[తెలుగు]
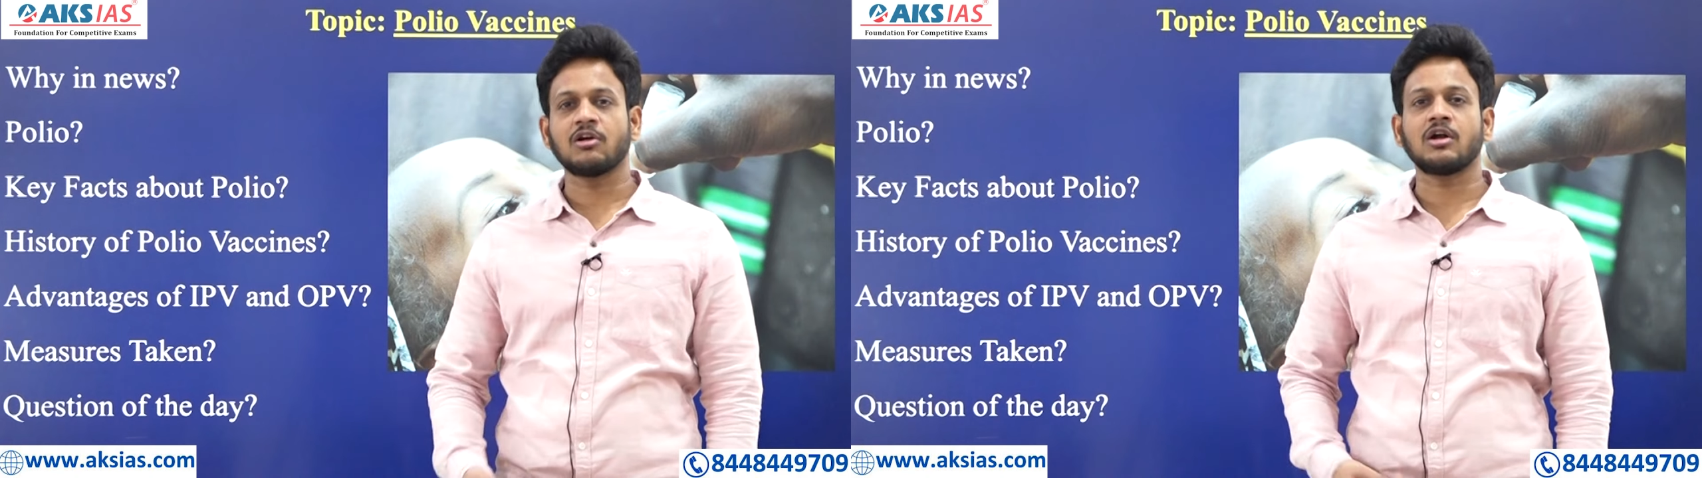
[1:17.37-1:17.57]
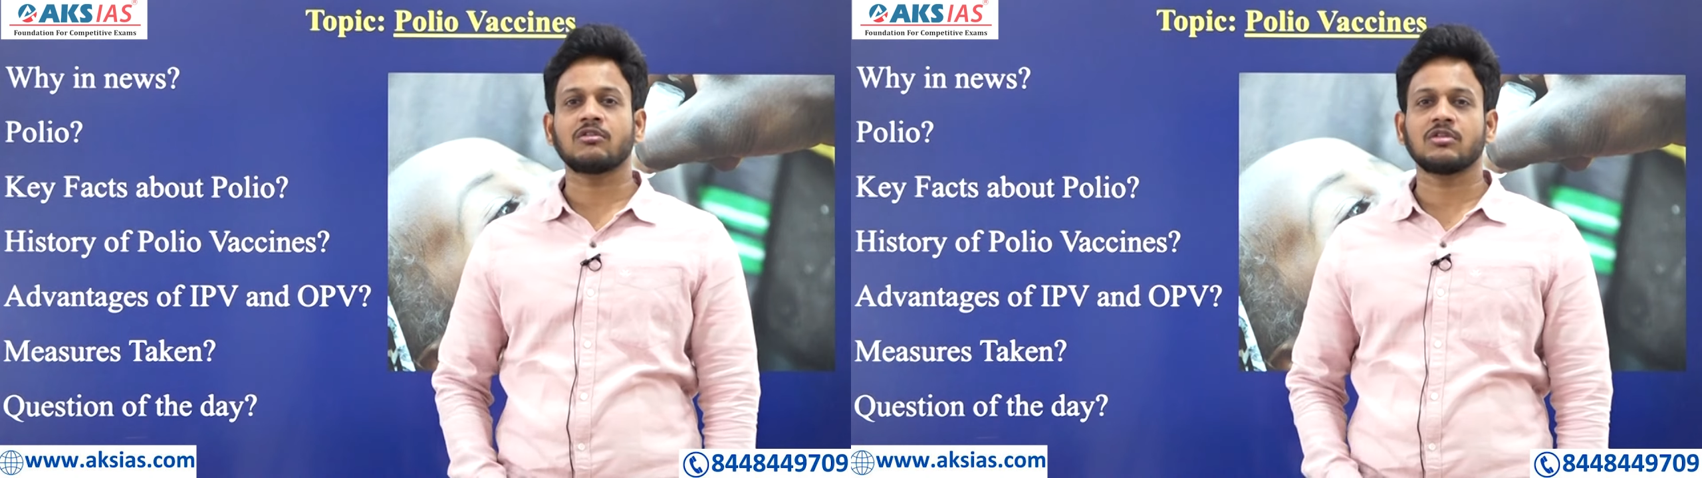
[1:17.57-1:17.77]

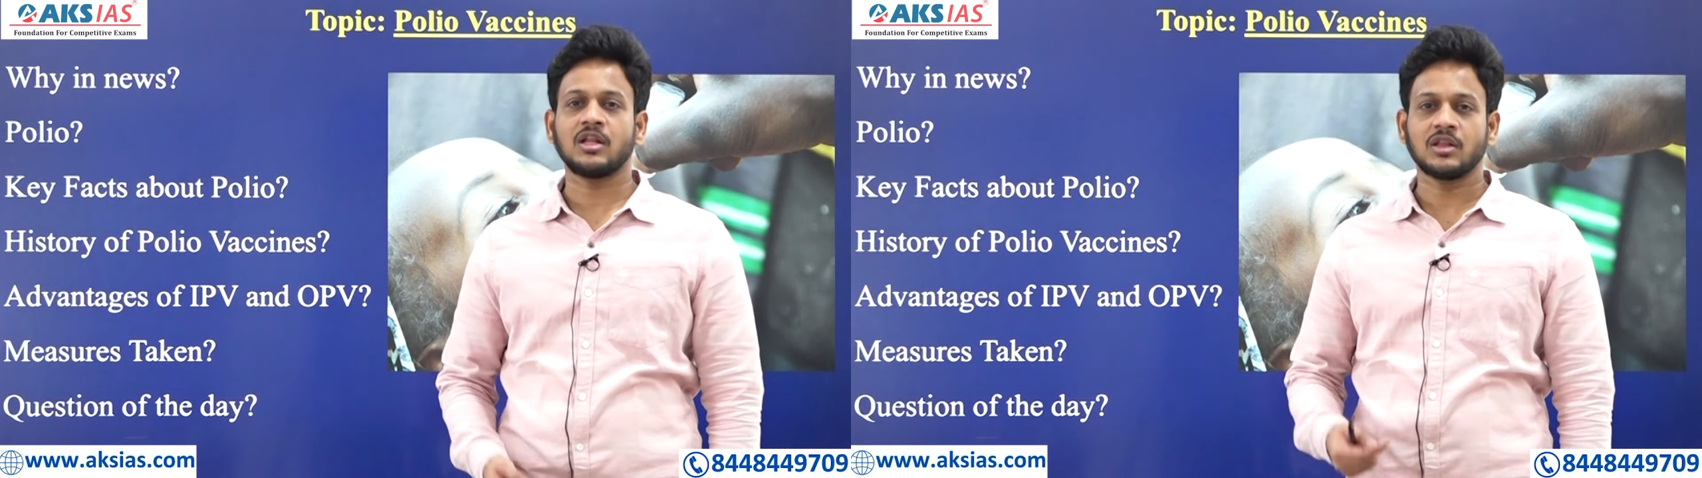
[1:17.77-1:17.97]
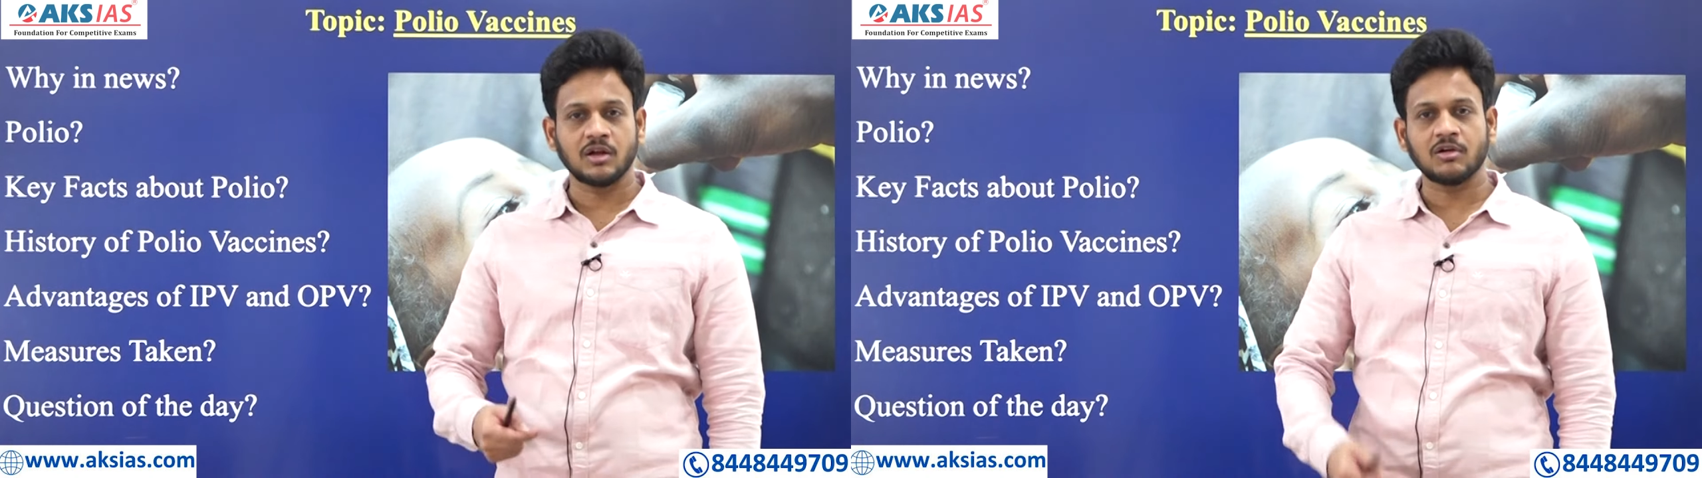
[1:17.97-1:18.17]
ఏలు
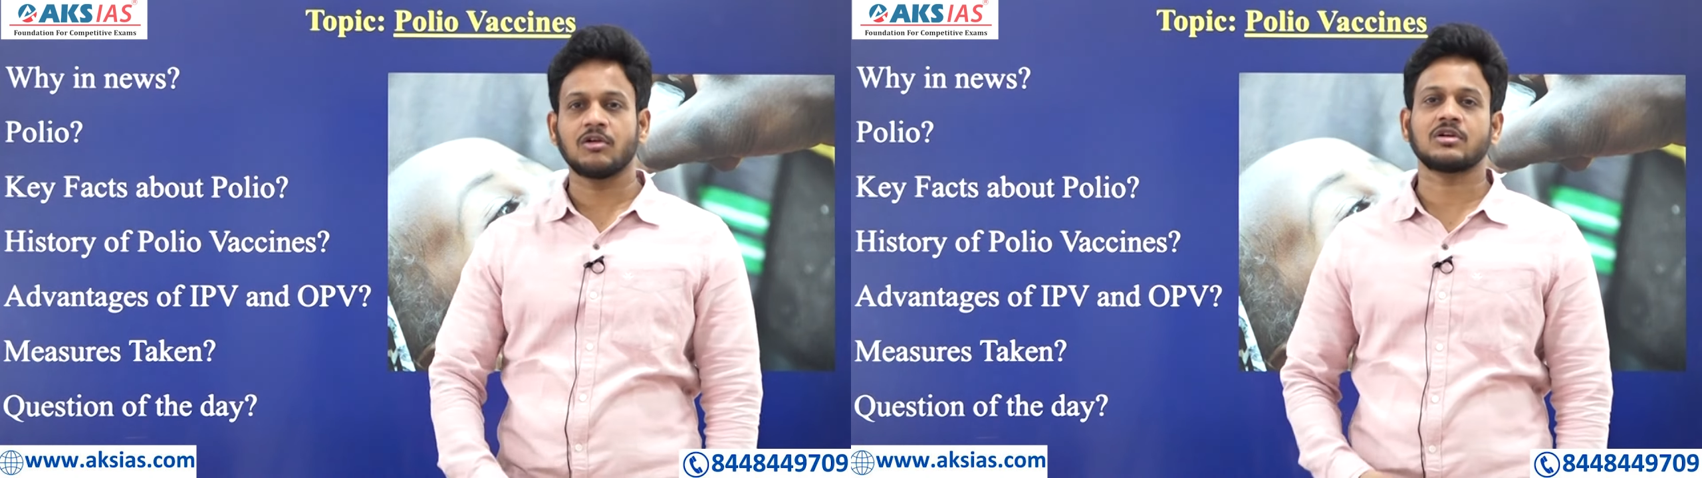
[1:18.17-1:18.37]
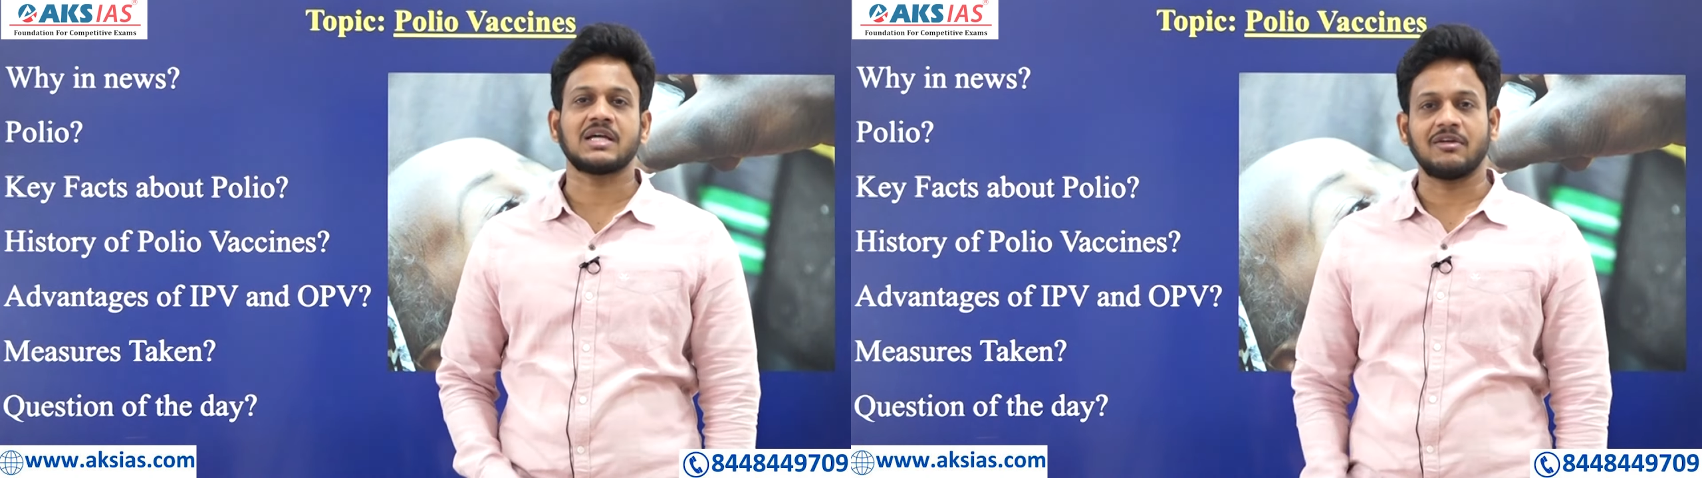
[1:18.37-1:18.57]
కంటుకుందని
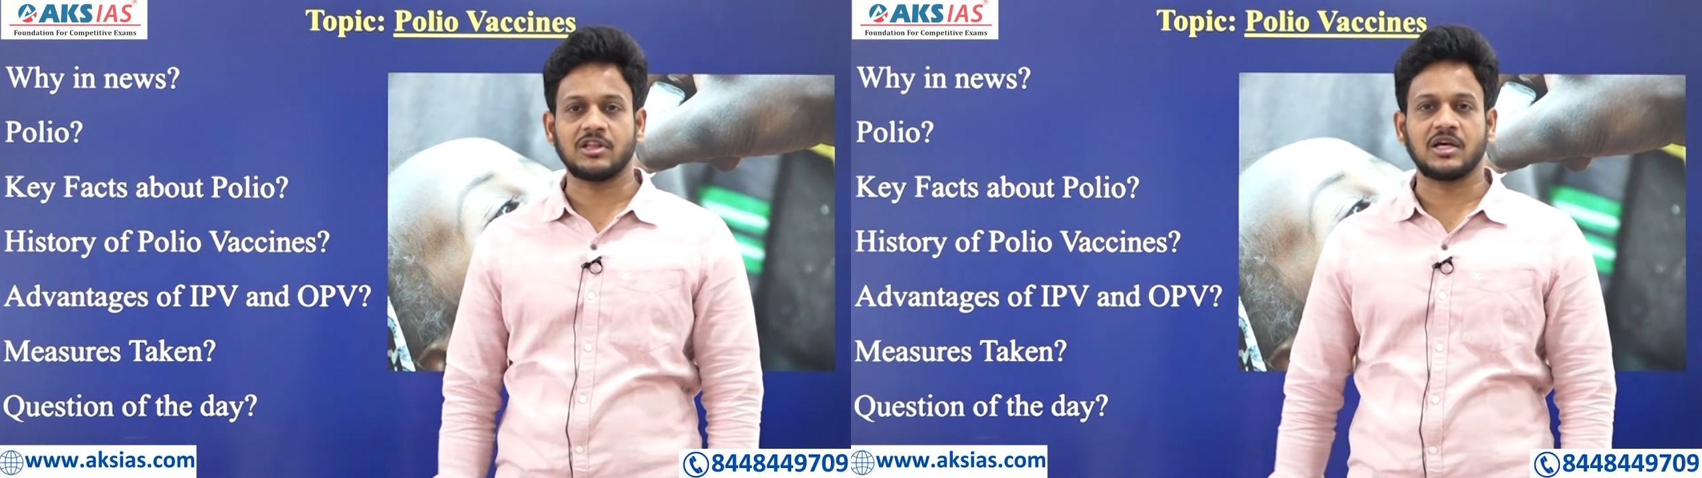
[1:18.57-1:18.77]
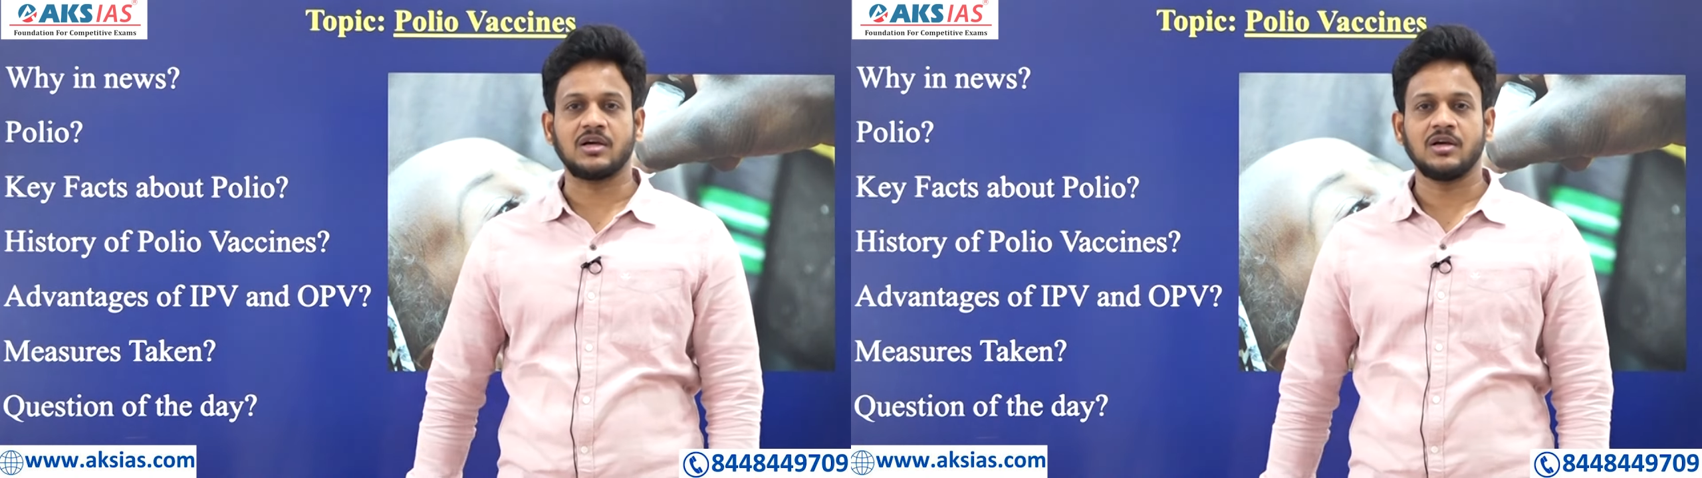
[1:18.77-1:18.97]
తెలుగులో ఒక
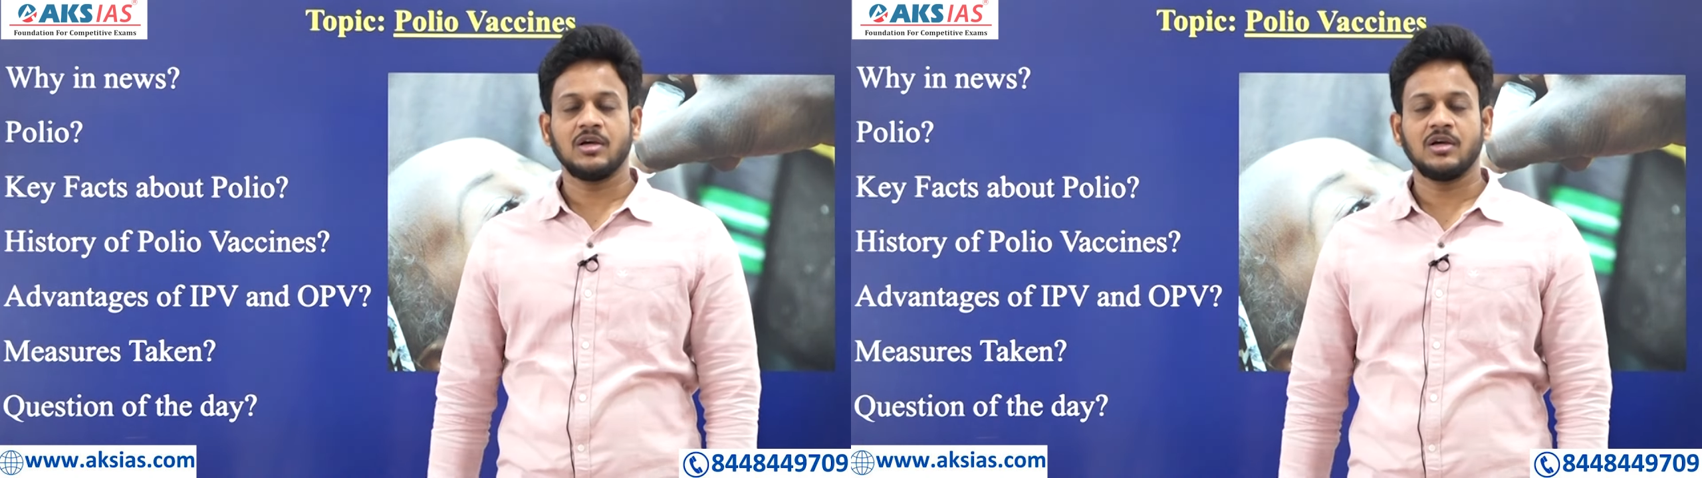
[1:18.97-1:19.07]
సామెత